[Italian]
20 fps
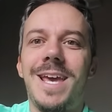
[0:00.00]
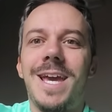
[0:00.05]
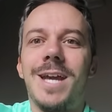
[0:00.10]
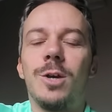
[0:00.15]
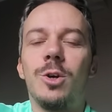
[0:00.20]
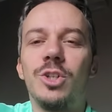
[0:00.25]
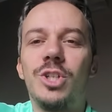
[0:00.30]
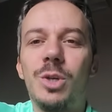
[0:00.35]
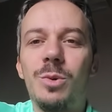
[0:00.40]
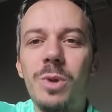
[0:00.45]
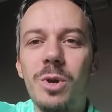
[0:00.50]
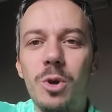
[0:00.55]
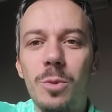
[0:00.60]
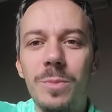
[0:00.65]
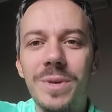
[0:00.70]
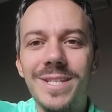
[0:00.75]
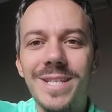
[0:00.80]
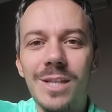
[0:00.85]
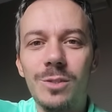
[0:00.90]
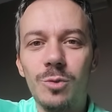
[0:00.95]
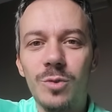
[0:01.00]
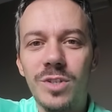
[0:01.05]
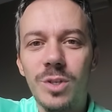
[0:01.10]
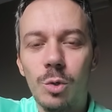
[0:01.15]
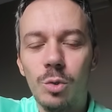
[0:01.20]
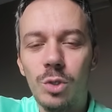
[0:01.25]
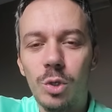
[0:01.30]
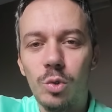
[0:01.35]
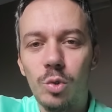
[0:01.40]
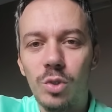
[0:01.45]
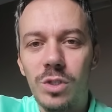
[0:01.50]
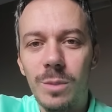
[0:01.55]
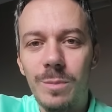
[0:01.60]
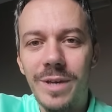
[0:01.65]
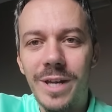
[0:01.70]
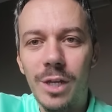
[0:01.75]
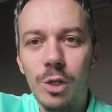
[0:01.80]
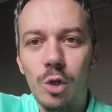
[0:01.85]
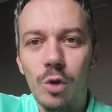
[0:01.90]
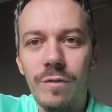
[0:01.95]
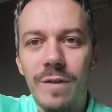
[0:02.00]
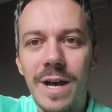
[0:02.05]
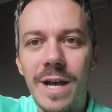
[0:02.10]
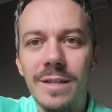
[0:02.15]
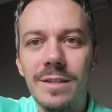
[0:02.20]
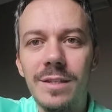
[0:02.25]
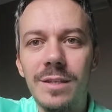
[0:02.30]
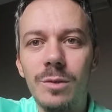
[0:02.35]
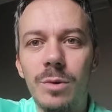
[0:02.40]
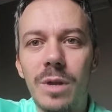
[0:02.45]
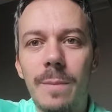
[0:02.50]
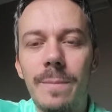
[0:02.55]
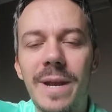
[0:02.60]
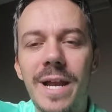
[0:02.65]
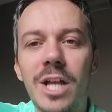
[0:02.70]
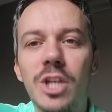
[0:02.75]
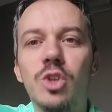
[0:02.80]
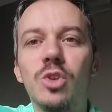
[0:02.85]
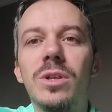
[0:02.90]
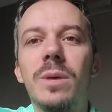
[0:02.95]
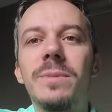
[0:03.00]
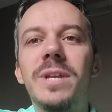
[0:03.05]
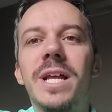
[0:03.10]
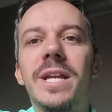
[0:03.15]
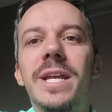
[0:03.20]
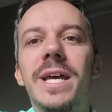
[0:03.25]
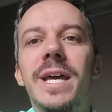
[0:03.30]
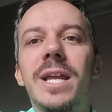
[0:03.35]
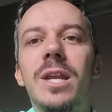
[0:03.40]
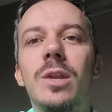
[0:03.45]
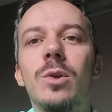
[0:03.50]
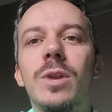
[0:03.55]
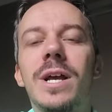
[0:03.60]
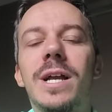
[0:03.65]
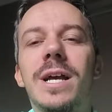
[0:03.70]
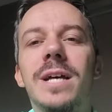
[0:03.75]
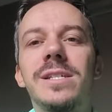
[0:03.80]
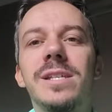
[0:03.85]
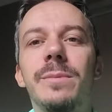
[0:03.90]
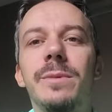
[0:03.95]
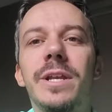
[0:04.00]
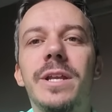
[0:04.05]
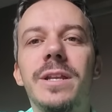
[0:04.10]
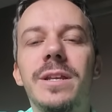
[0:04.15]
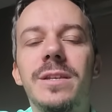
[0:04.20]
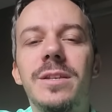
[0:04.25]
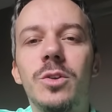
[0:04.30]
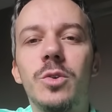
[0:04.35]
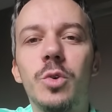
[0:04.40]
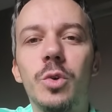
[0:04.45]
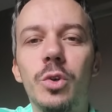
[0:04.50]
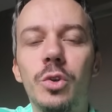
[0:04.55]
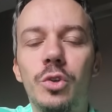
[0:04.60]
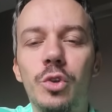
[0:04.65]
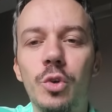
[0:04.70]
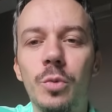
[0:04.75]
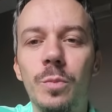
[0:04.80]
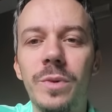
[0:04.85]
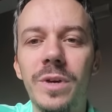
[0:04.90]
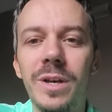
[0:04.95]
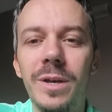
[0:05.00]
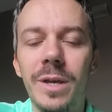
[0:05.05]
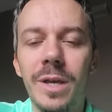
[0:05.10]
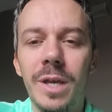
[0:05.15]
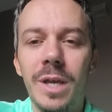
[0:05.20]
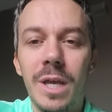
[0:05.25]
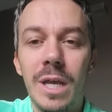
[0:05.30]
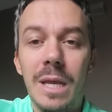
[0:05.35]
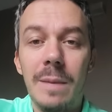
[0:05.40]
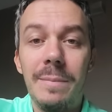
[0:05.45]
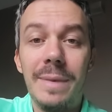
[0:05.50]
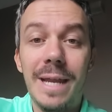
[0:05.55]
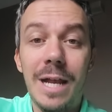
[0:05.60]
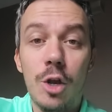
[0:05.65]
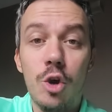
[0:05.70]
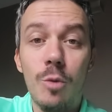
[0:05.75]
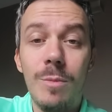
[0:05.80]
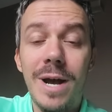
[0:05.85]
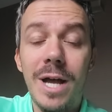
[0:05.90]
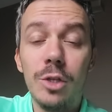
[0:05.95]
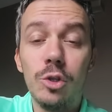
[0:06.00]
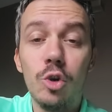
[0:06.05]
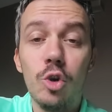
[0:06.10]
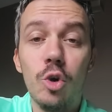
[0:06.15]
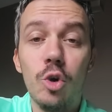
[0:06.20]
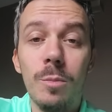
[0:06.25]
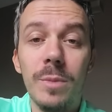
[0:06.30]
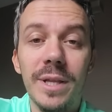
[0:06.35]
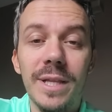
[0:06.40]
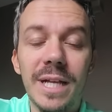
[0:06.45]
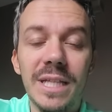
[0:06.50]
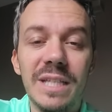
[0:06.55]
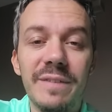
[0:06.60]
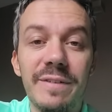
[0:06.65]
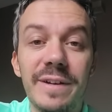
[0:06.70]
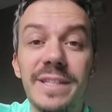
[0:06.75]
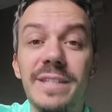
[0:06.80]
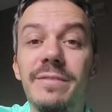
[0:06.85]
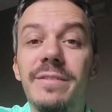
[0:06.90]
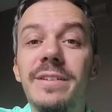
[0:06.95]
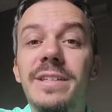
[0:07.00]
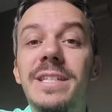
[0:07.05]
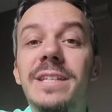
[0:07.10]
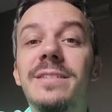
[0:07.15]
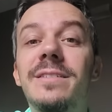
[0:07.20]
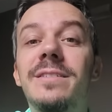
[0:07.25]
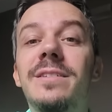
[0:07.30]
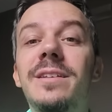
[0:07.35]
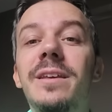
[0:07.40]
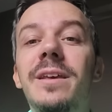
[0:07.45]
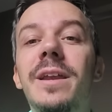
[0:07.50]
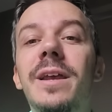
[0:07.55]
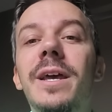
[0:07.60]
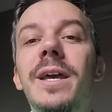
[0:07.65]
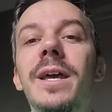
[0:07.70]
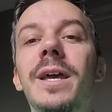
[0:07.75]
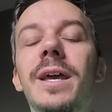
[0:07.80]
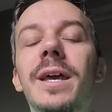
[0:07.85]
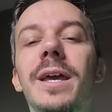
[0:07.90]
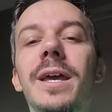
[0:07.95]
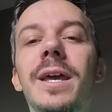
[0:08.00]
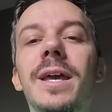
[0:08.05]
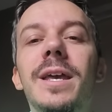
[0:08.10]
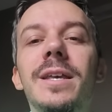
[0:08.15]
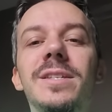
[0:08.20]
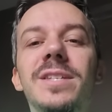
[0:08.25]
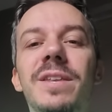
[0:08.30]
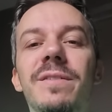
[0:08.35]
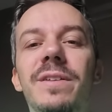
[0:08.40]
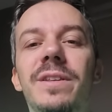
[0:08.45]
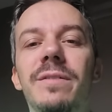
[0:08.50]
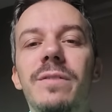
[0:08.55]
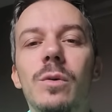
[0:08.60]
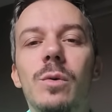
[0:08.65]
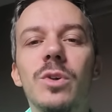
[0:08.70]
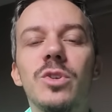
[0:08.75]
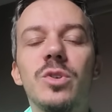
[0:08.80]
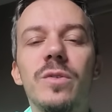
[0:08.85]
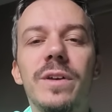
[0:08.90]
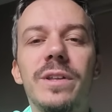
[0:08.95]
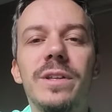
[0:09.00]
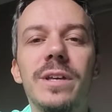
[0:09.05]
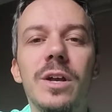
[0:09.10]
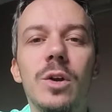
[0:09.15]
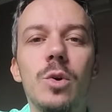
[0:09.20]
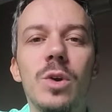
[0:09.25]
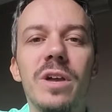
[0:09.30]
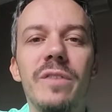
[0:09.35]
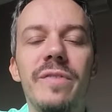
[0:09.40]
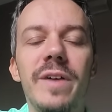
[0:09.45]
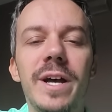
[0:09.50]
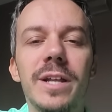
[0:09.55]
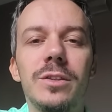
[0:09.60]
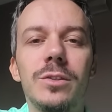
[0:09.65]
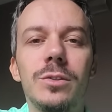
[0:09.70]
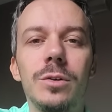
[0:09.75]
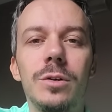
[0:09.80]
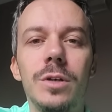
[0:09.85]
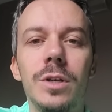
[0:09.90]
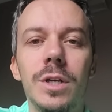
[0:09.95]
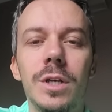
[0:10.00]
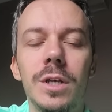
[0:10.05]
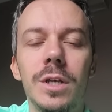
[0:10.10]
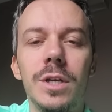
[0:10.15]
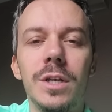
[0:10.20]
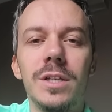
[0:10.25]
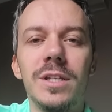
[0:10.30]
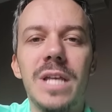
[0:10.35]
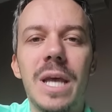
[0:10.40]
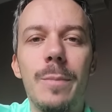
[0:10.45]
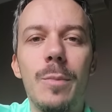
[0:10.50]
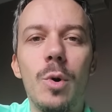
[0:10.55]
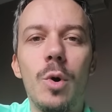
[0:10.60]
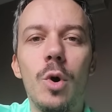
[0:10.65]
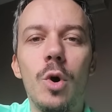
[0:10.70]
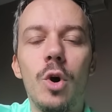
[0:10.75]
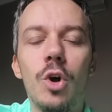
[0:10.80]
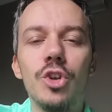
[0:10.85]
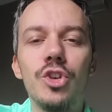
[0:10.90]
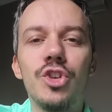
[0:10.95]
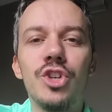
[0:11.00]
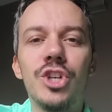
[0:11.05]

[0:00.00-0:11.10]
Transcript: Eccoci qui come state, un saluto a tutti, ben ritrovati, un abbraccio da Milanello, la casa dei milanisti su YouTube. Mi raccomando, commentate, fatevi sentire e iscrivetevi qui se avete ancora fatto. Siamo